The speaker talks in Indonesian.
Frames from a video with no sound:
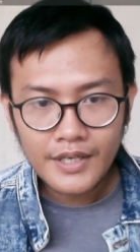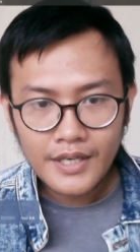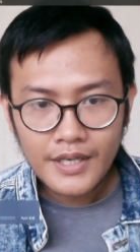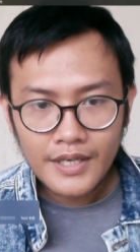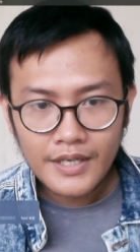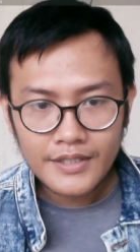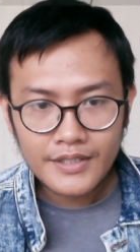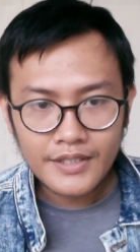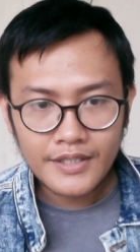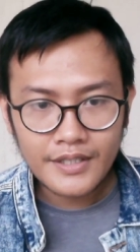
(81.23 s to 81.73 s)

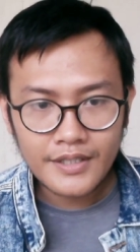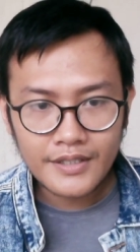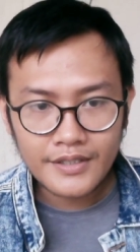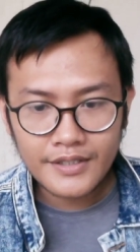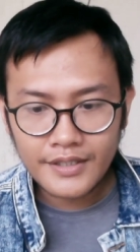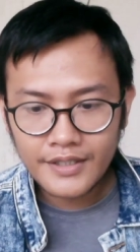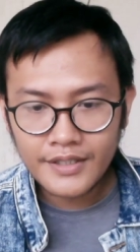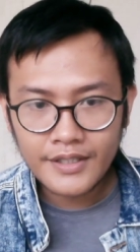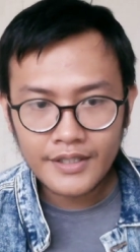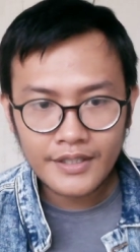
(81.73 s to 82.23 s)
Jadi di
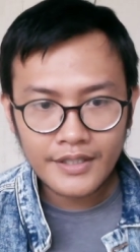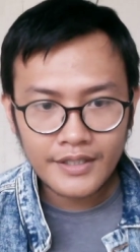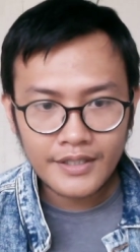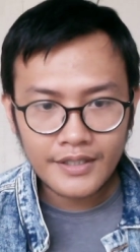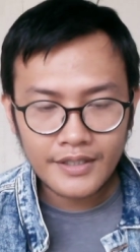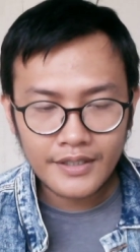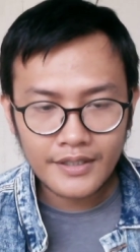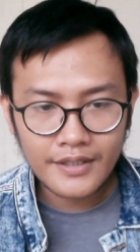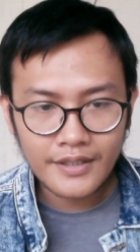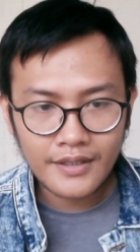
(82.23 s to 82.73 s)
sini
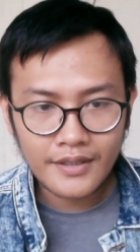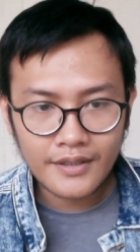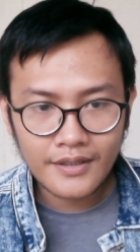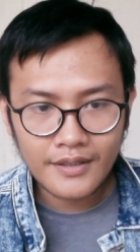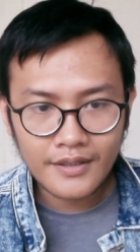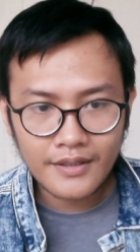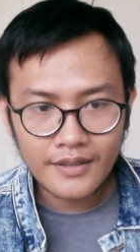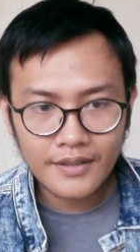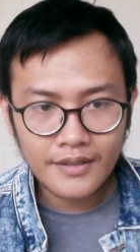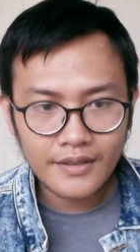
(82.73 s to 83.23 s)

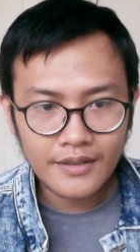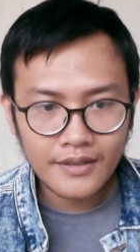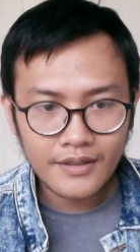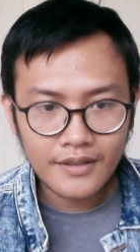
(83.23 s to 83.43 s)
uh